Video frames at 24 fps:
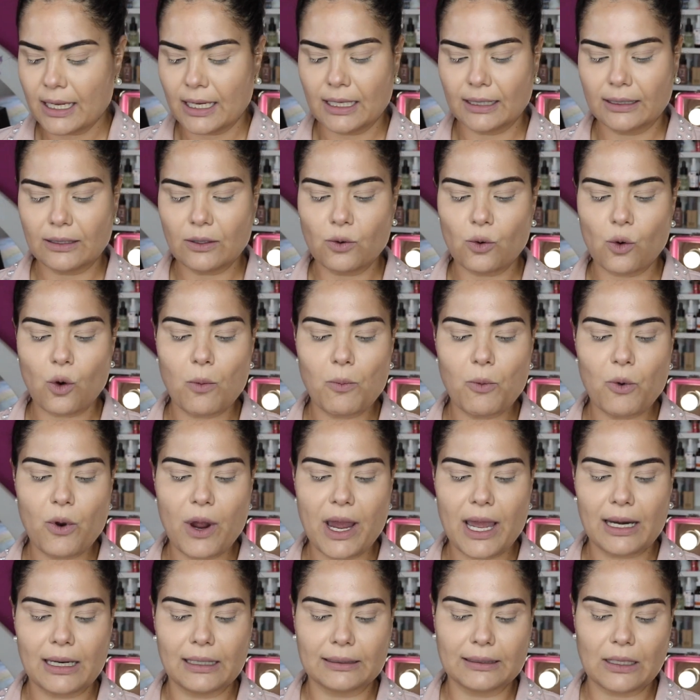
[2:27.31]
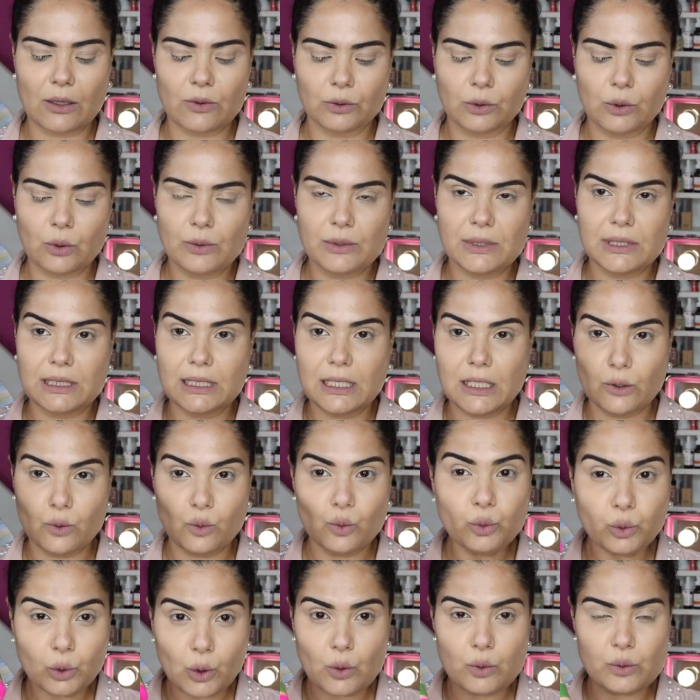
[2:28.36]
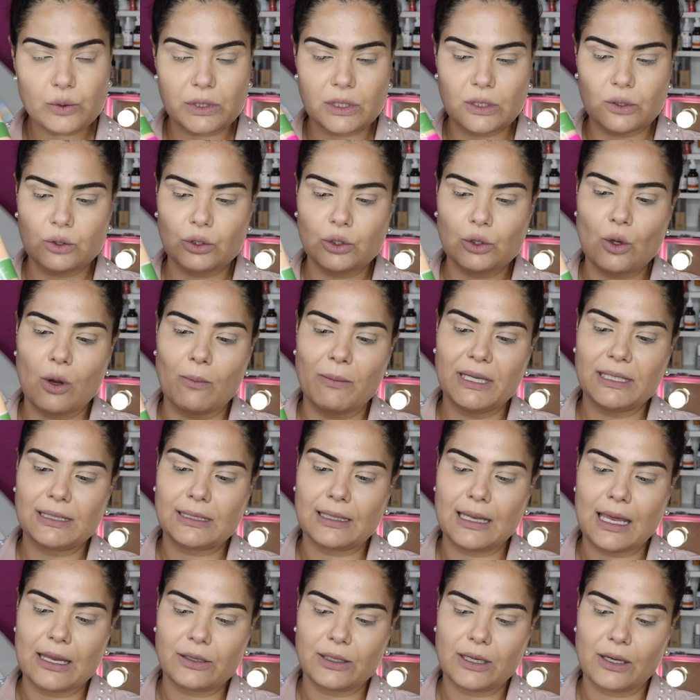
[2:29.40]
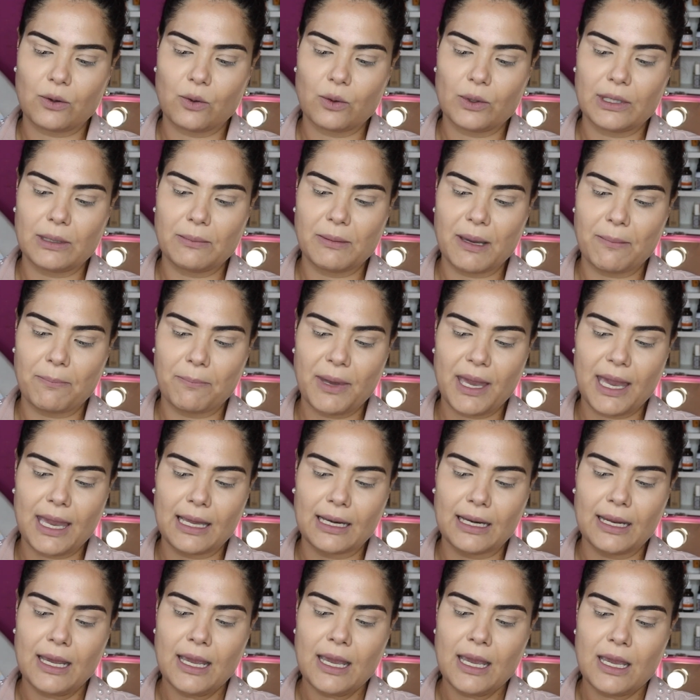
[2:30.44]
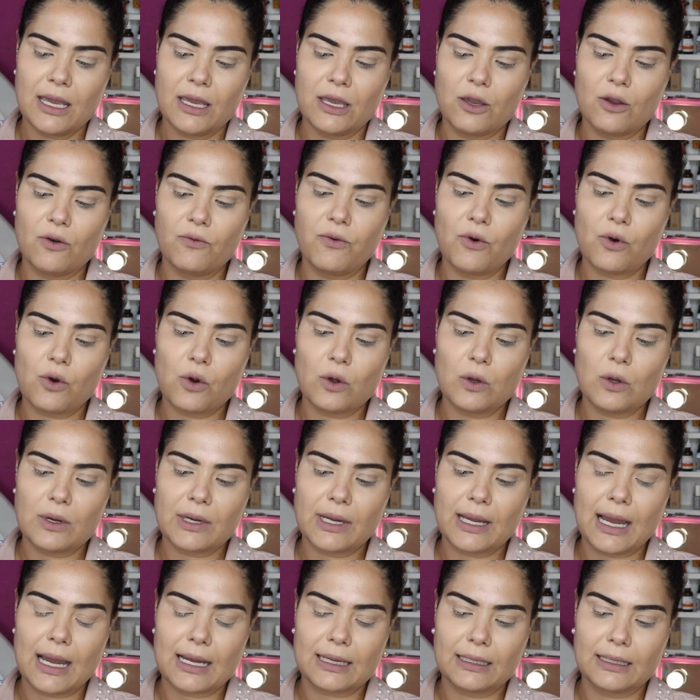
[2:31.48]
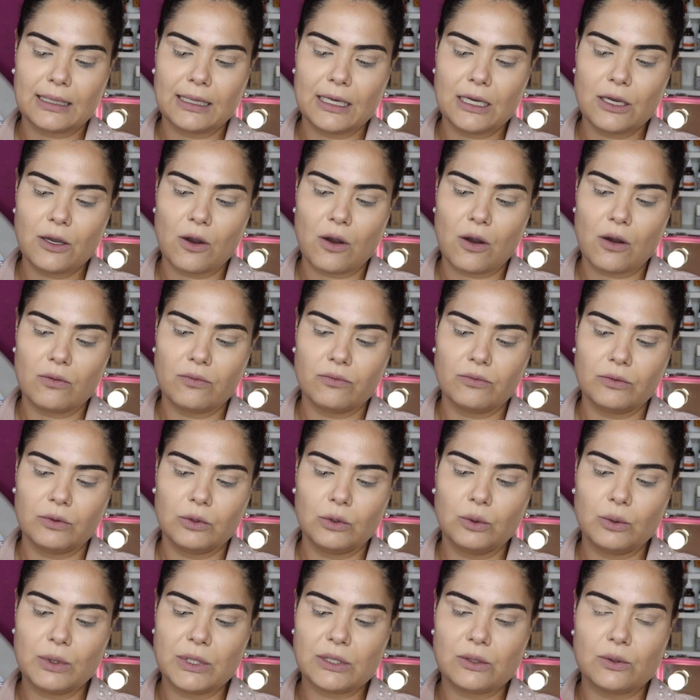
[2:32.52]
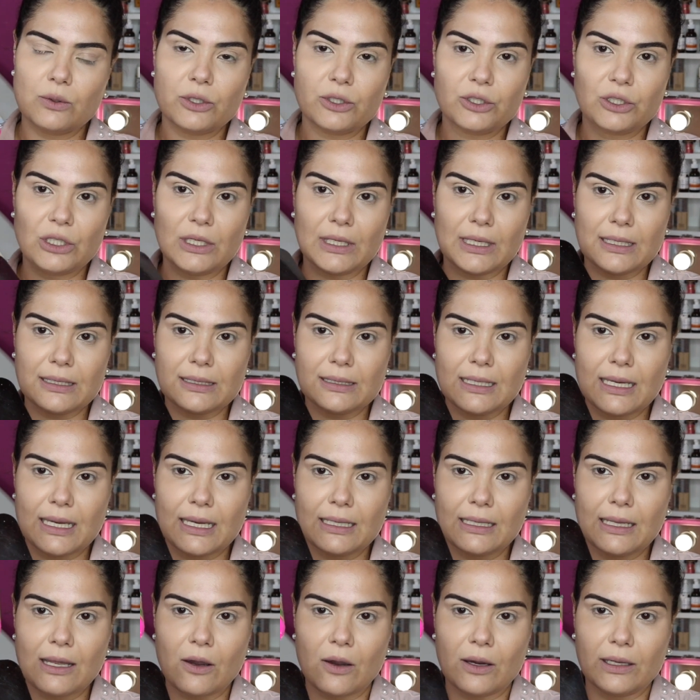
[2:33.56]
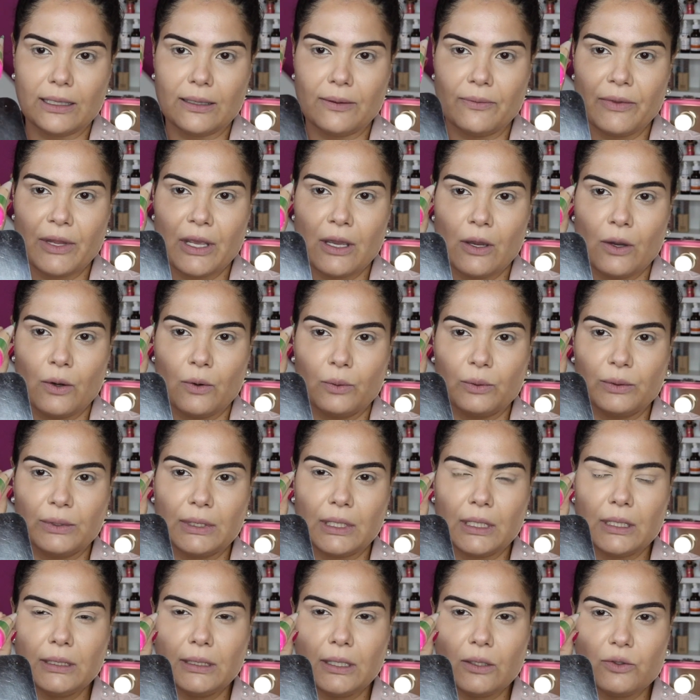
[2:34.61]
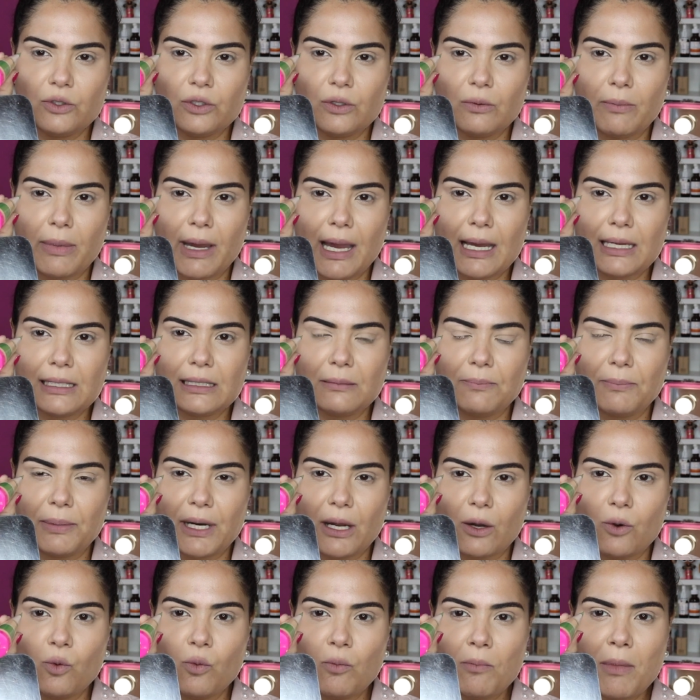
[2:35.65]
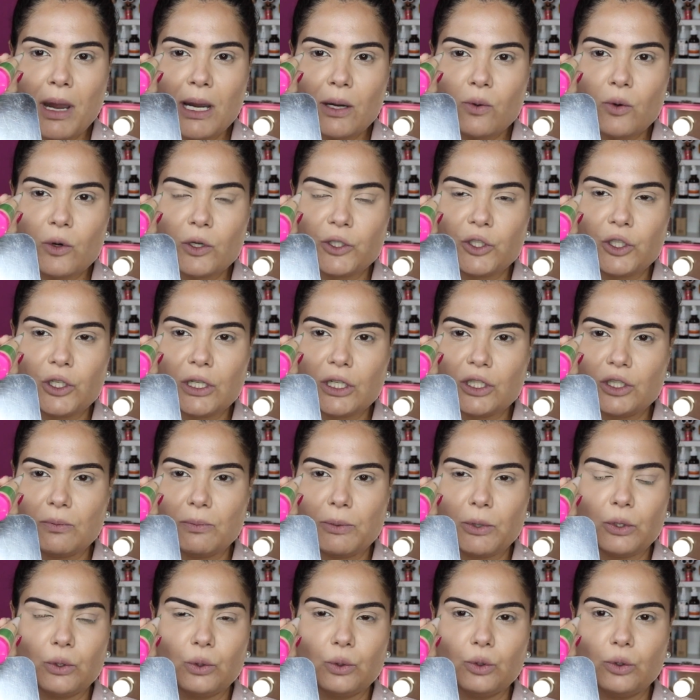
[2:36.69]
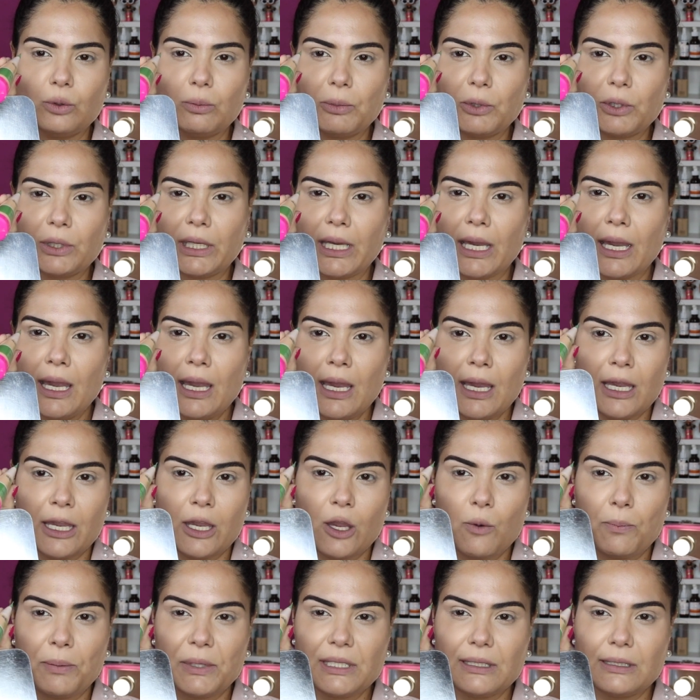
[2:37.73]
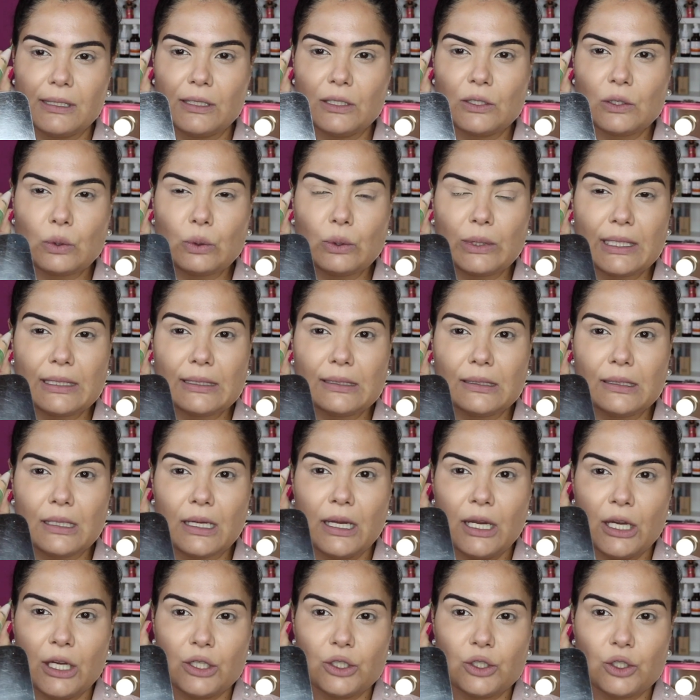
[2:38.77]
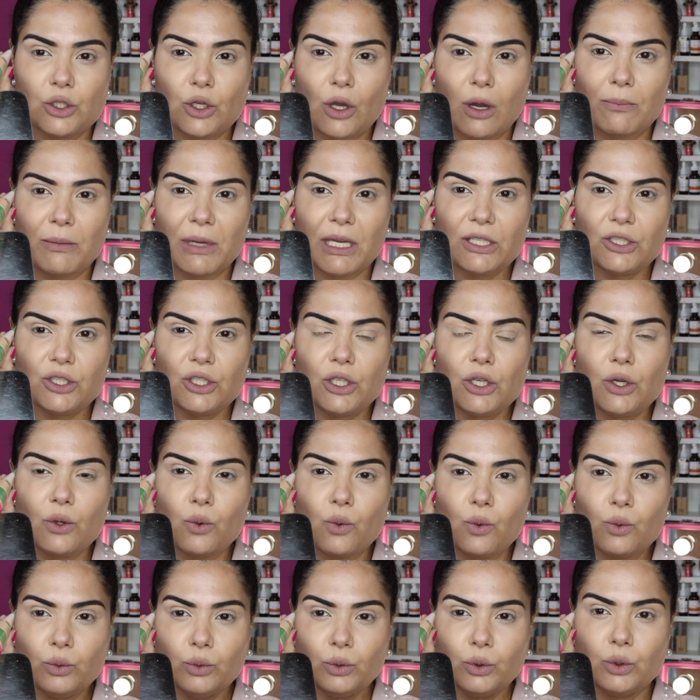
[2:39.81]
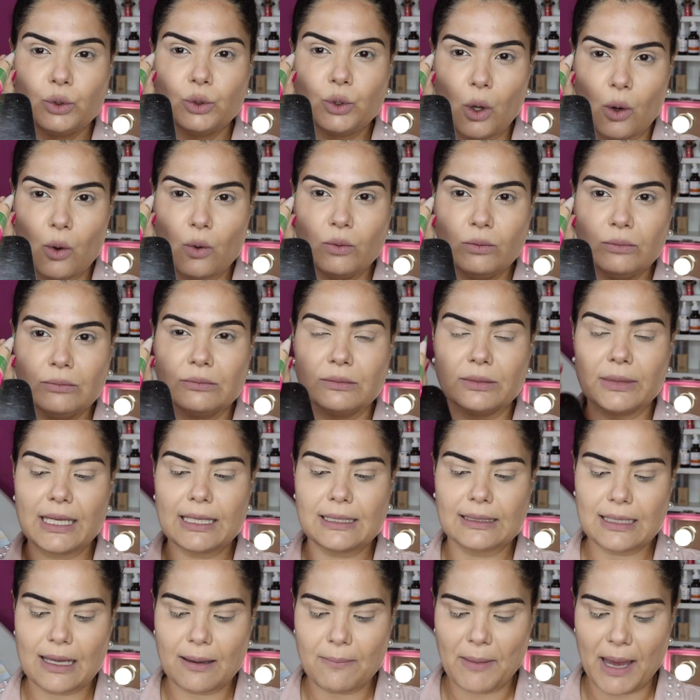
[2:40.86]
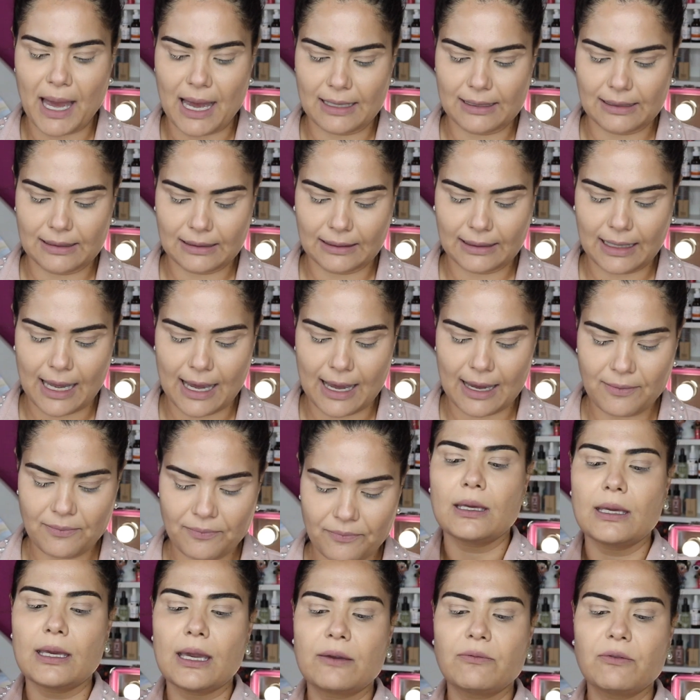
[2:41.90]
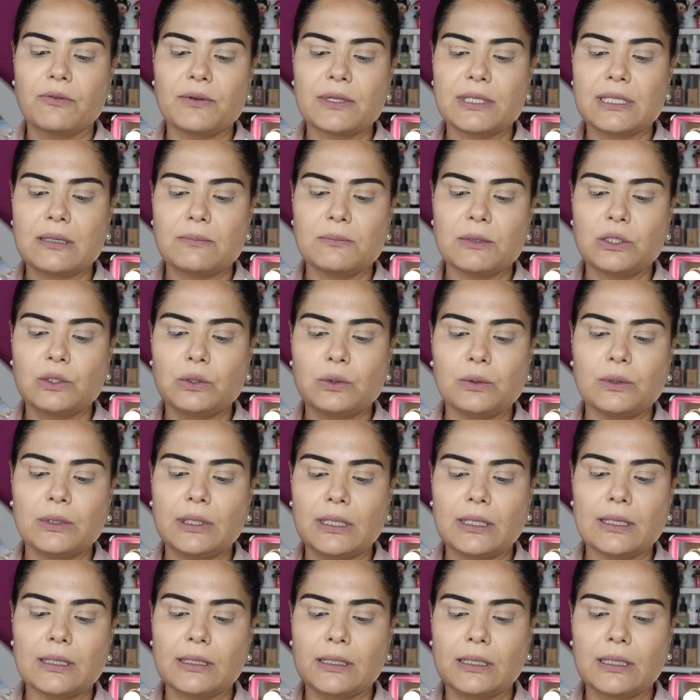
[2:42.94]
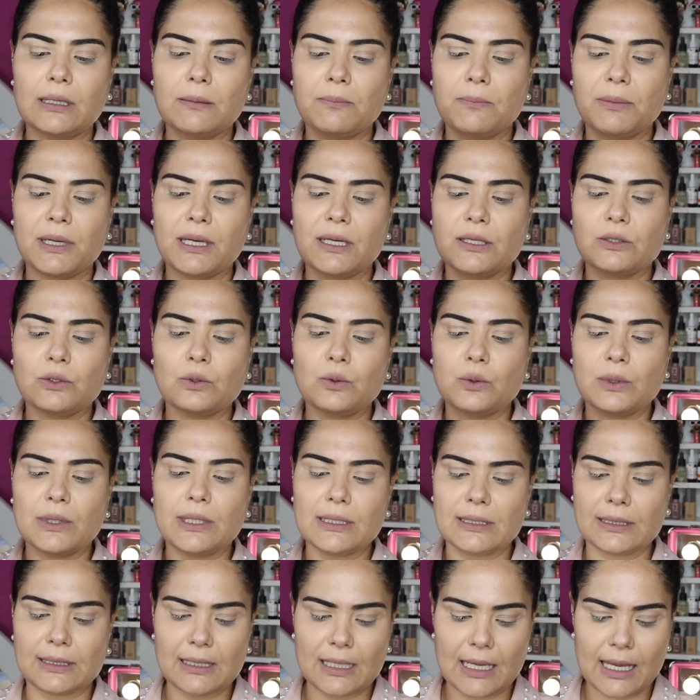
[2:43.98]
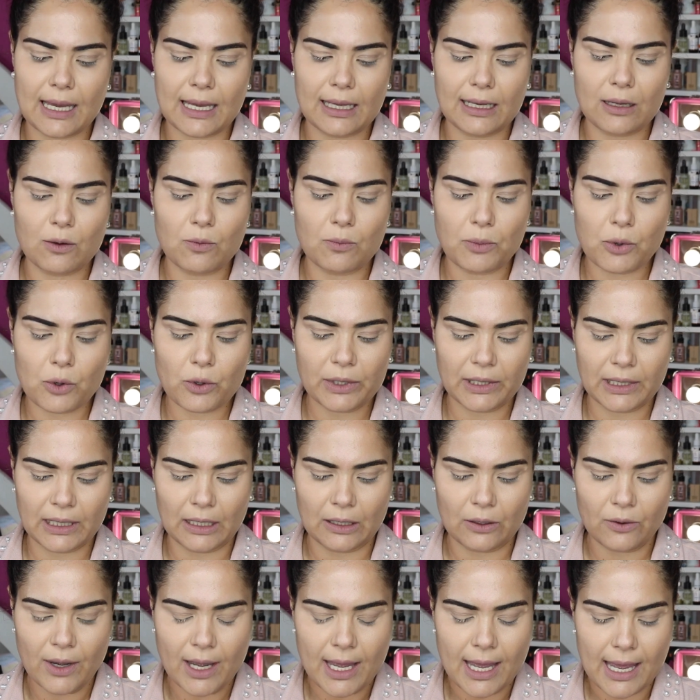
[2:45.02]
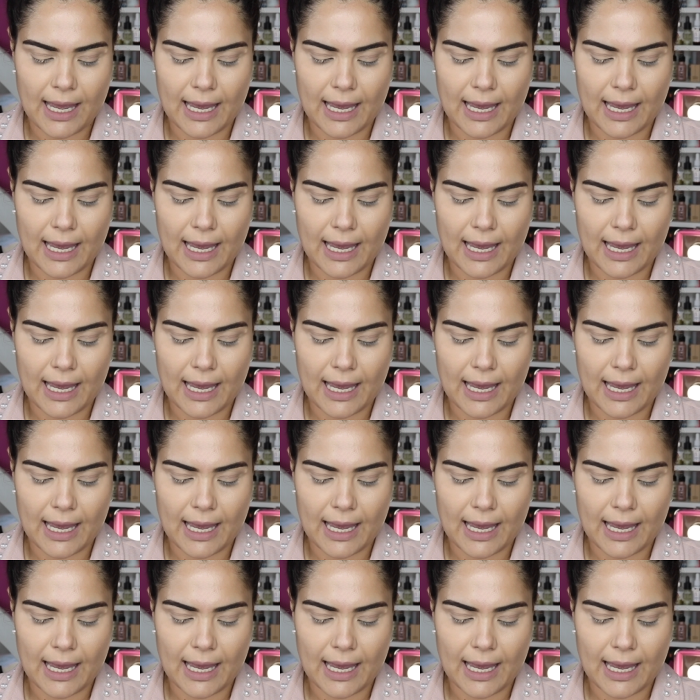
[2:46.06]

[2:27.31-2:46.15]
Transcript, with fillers: Então, como ela tá um tonzinho, um tonzinho só, mais claro que a cor da minha pele, eu vou colocar aqui, ó, duas gotinhas dela, olha um tantão de base para uma gotinha de produto, porque eu preciso escurecer somente um tom dessa base, tá? E aí vou fazer a misturinha aqui pra escurecer ela um pouquinho.